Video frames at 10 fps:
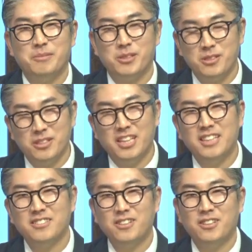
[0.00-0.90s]
뭐 그렇게
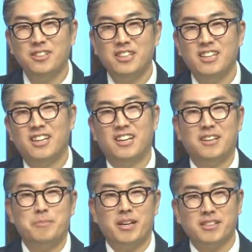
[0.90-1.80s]
해서
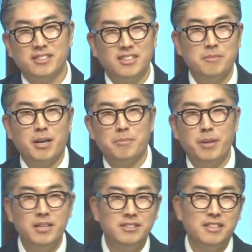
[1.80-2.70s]
어, 막 그때 막
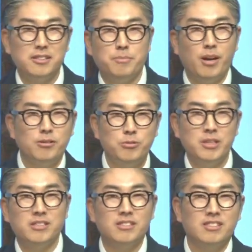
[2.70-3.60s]
펠리세즈
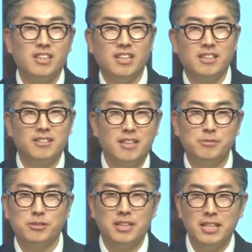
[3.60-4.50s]
파크웨이를 이렇게
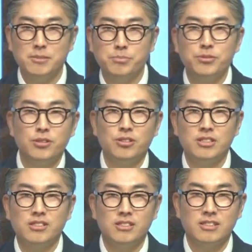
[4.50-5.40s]
타서 40분
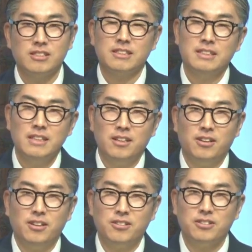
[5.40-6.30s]
거리를
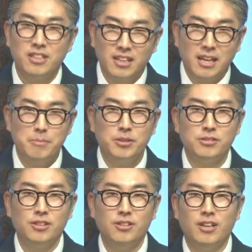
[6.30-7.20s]
어, 그렇게
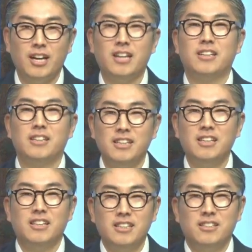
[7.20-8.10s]
가면서 아
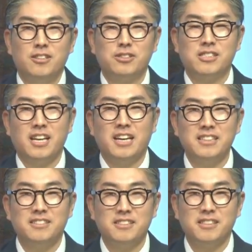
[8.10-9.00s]
역시 차가
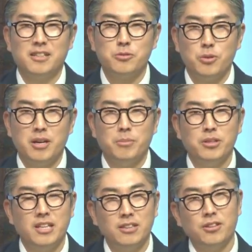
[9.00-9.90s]
있으니까 좋아 뭐
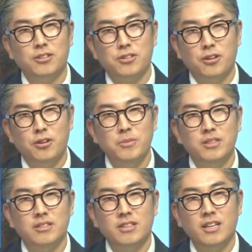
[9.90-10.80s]
이랬던 경험이
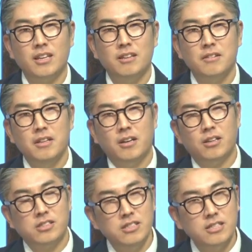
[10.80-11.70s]
있는데
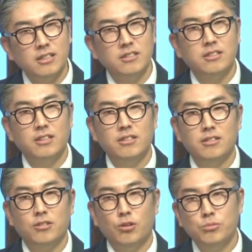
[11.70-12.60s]
어, 진짜
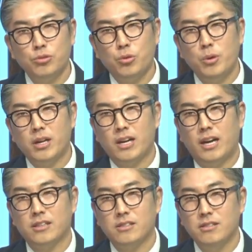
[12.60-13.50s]
그때는 너무 교회가
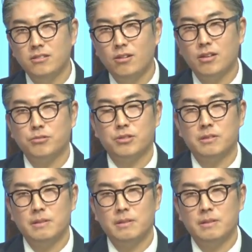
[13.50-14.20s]
가기 싫더라고.